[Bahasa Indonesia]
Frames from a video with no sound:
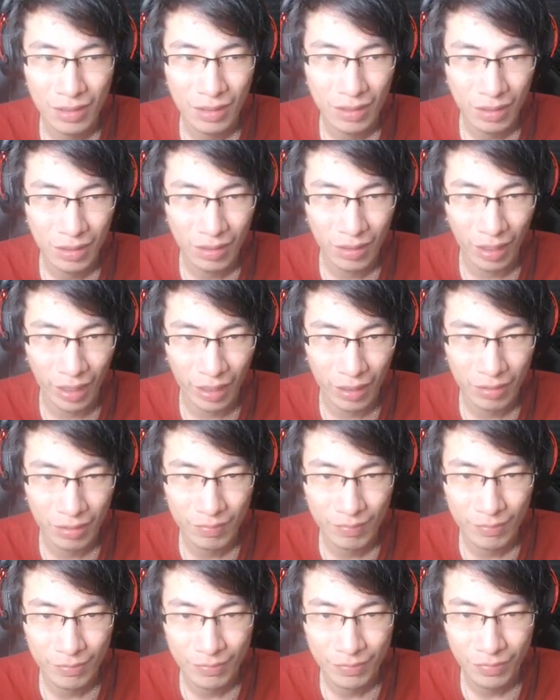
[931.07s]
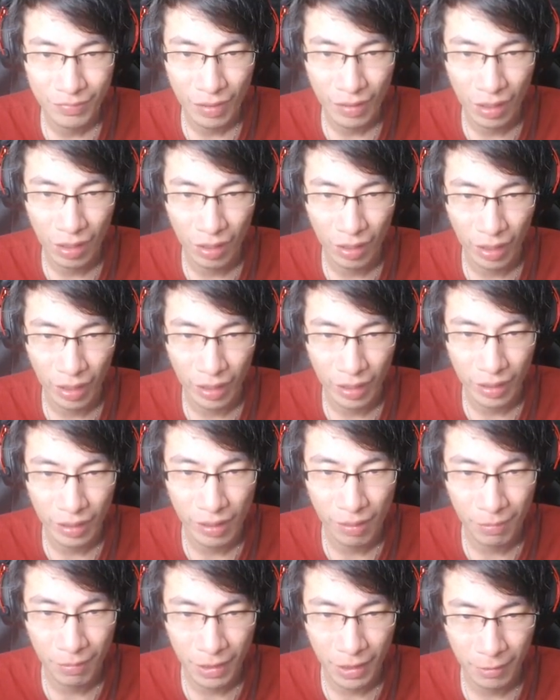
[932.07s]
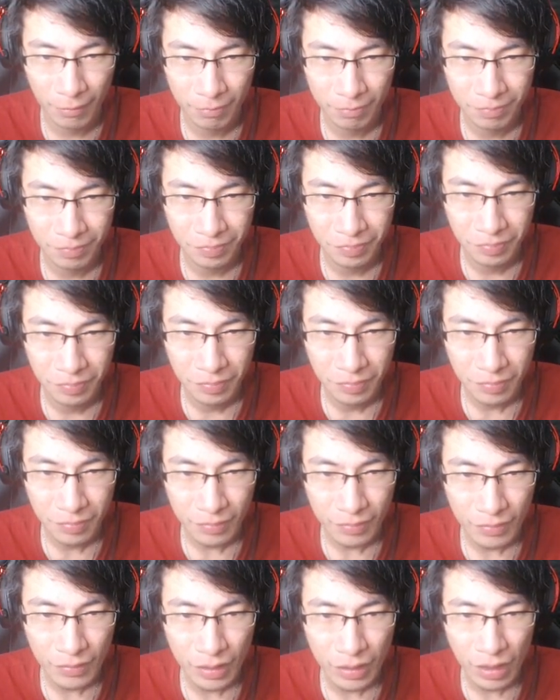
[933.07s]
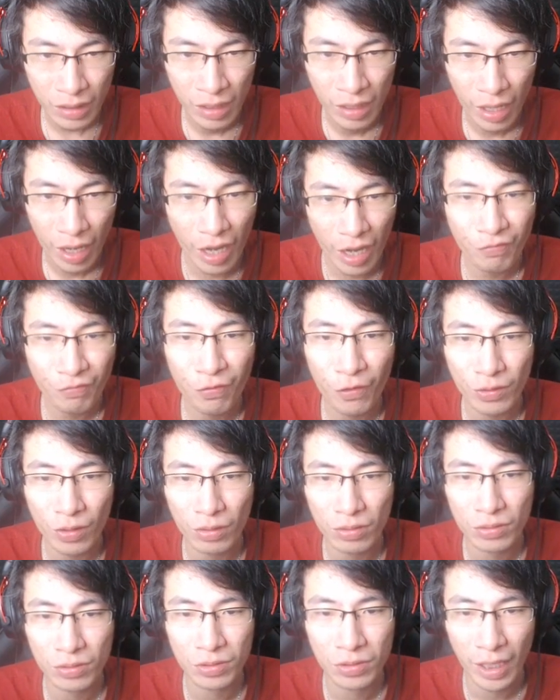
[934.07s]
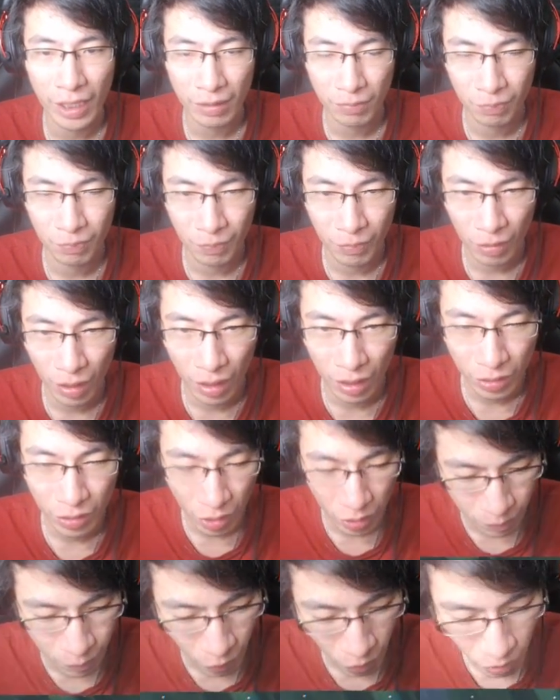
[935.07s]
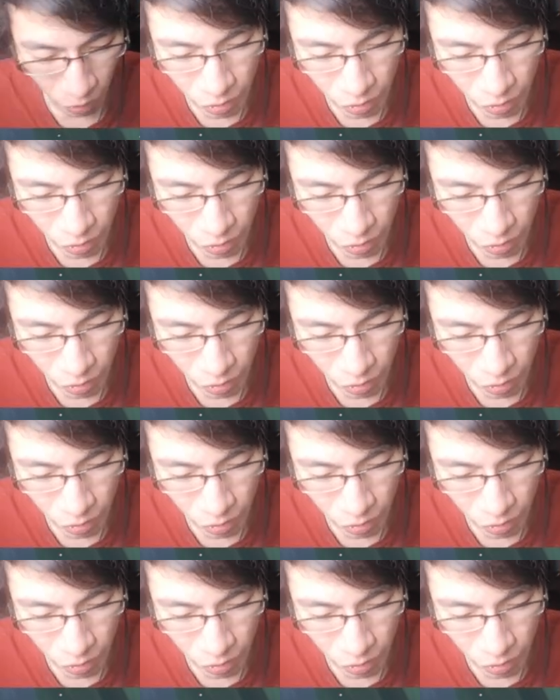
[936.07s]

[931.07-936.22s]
Oke. Okay. Oke, okay, ini apa nih? Add photo to net, uh, notebook.